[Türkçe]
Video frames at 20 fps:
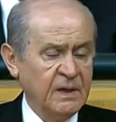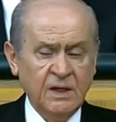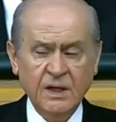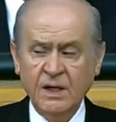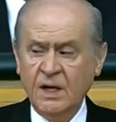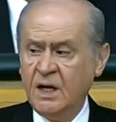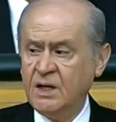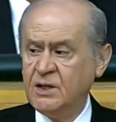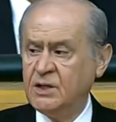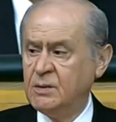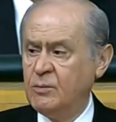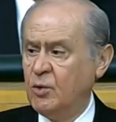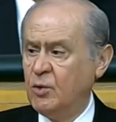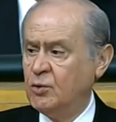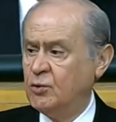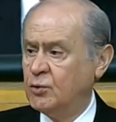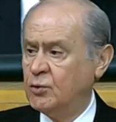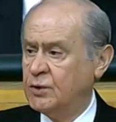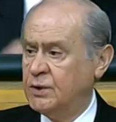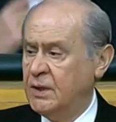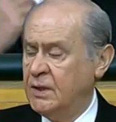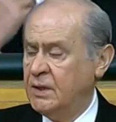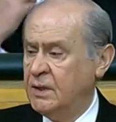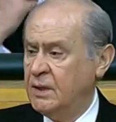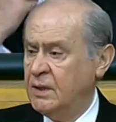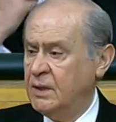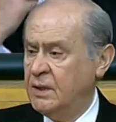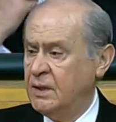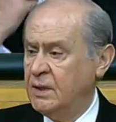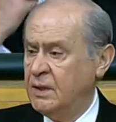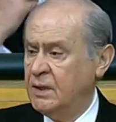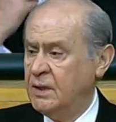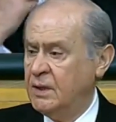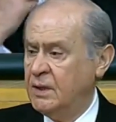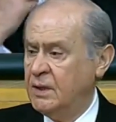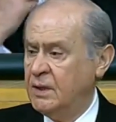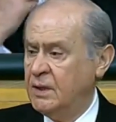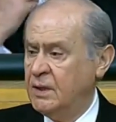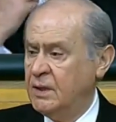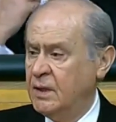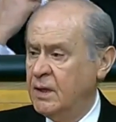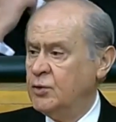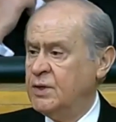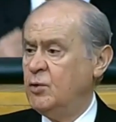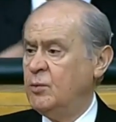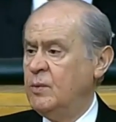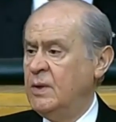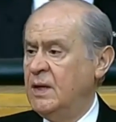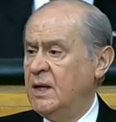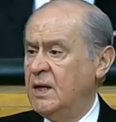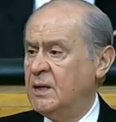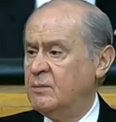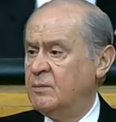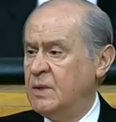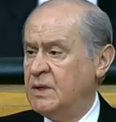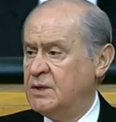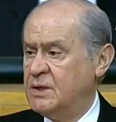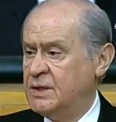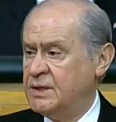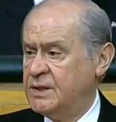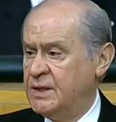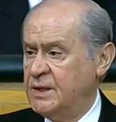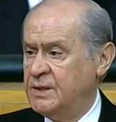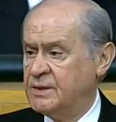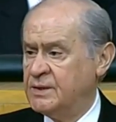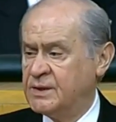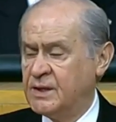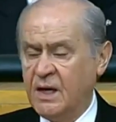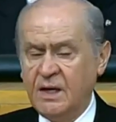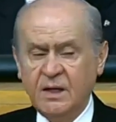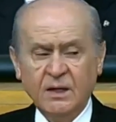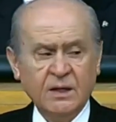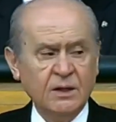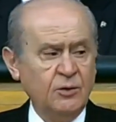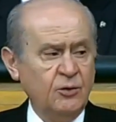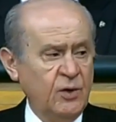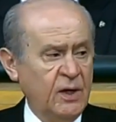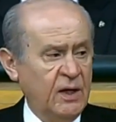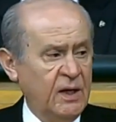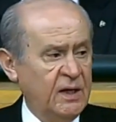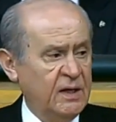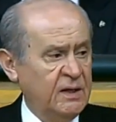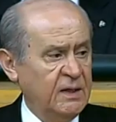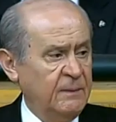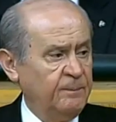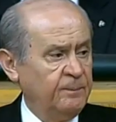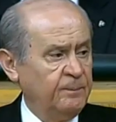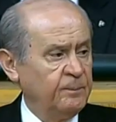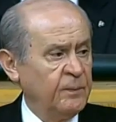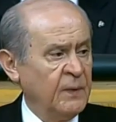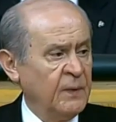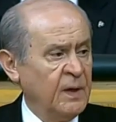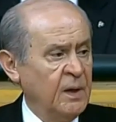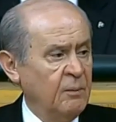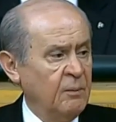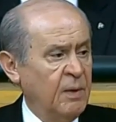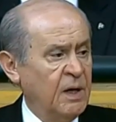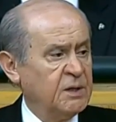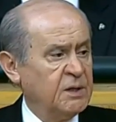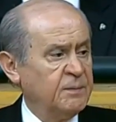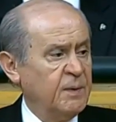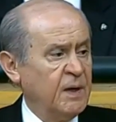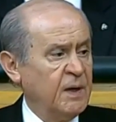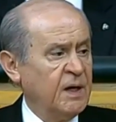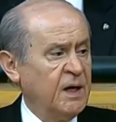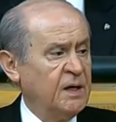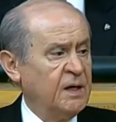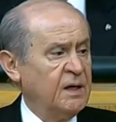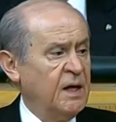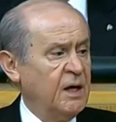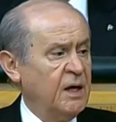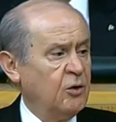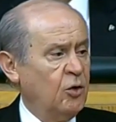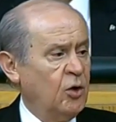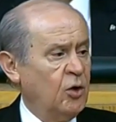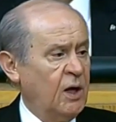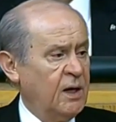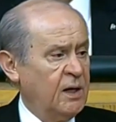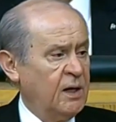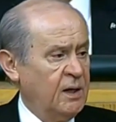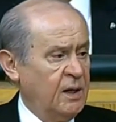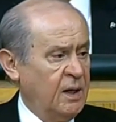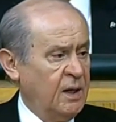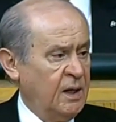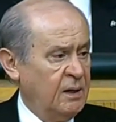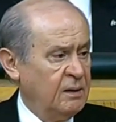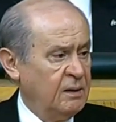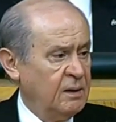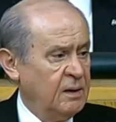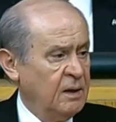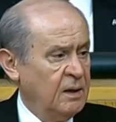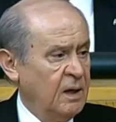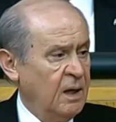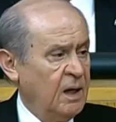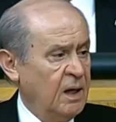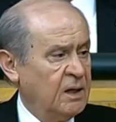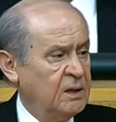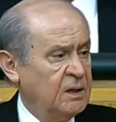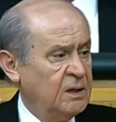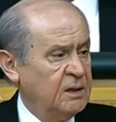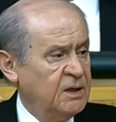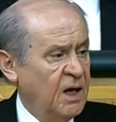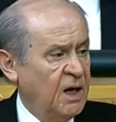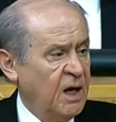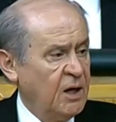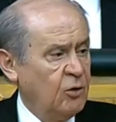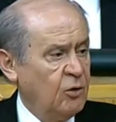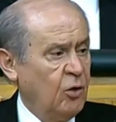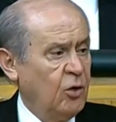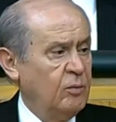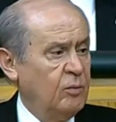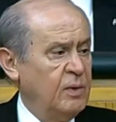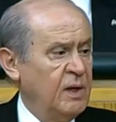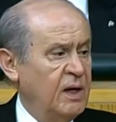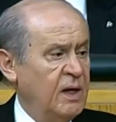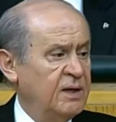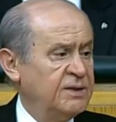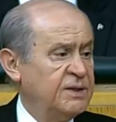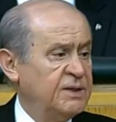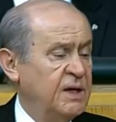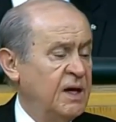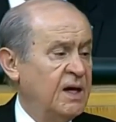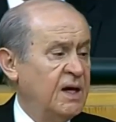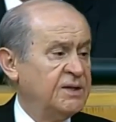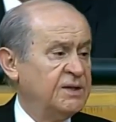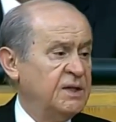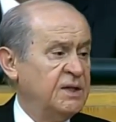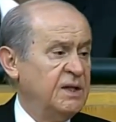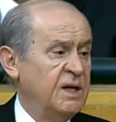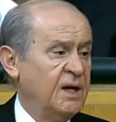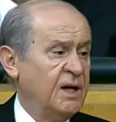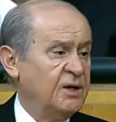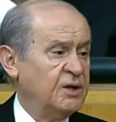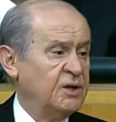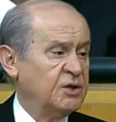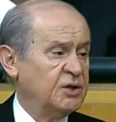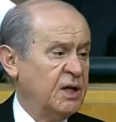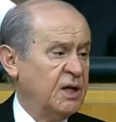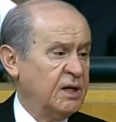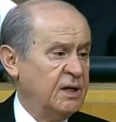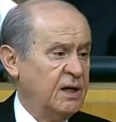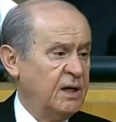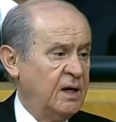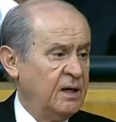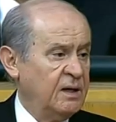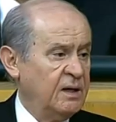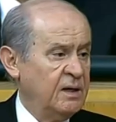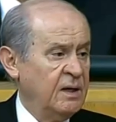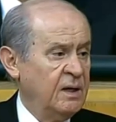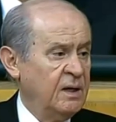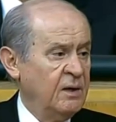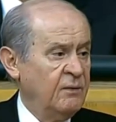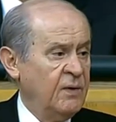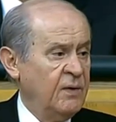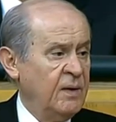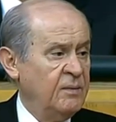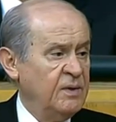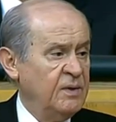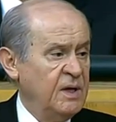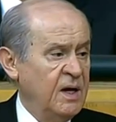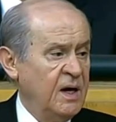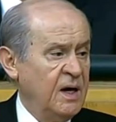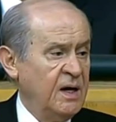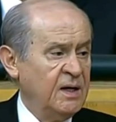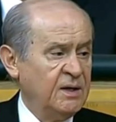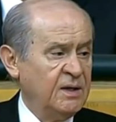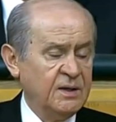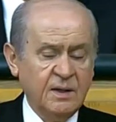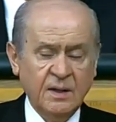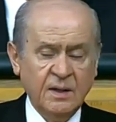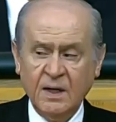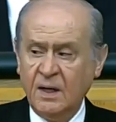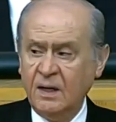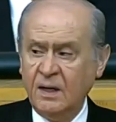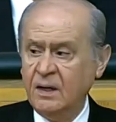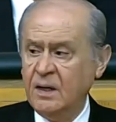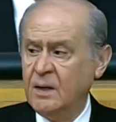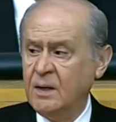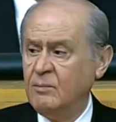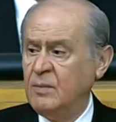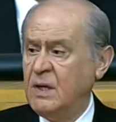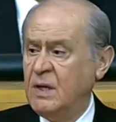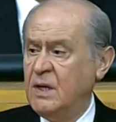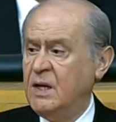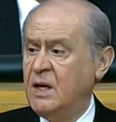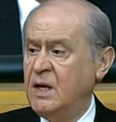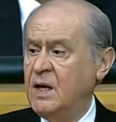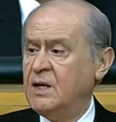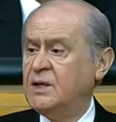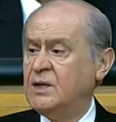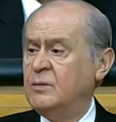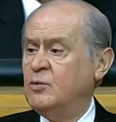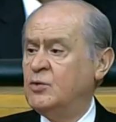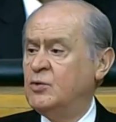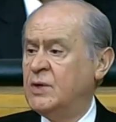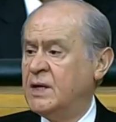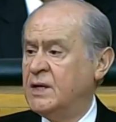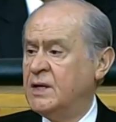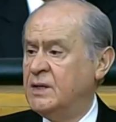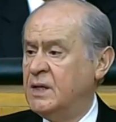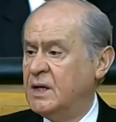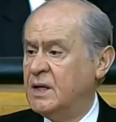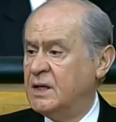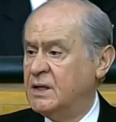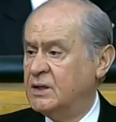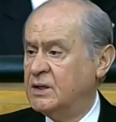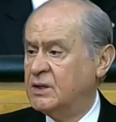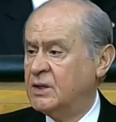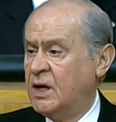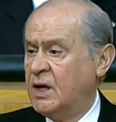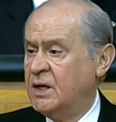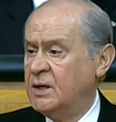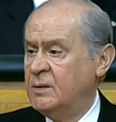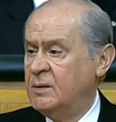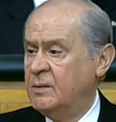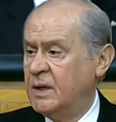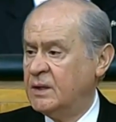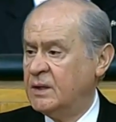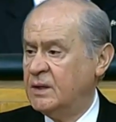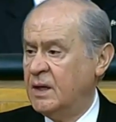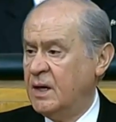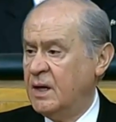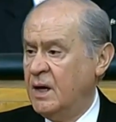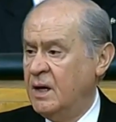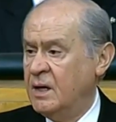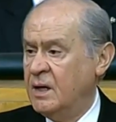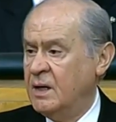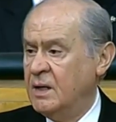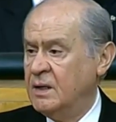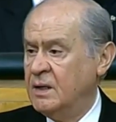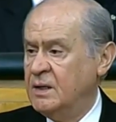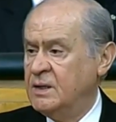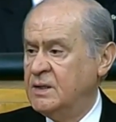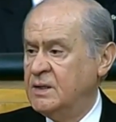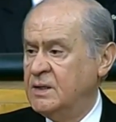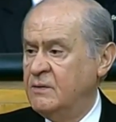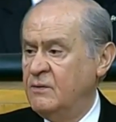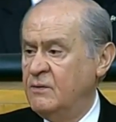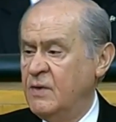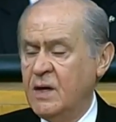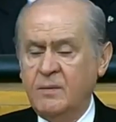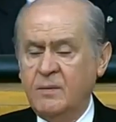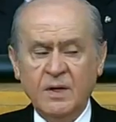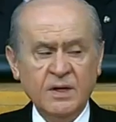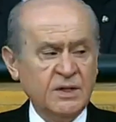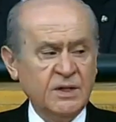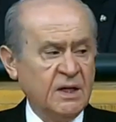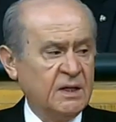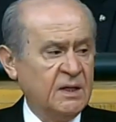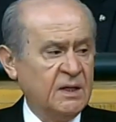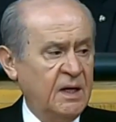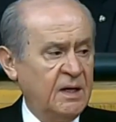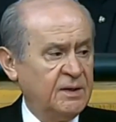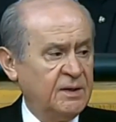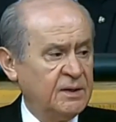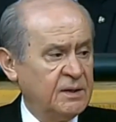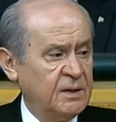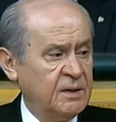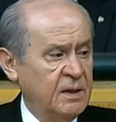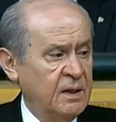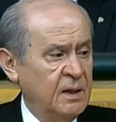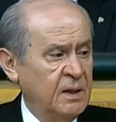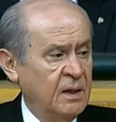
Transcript: İnancım odur ki Türkiye Büyük Millet Meclisi'nin saygın üyeleri başbakanın egolarına, akıl kârı olmayan siyasi yanlışlarına ve nihayetinde milli eğitim üzerindeki tahribatlara izin vermeyeceklerdir.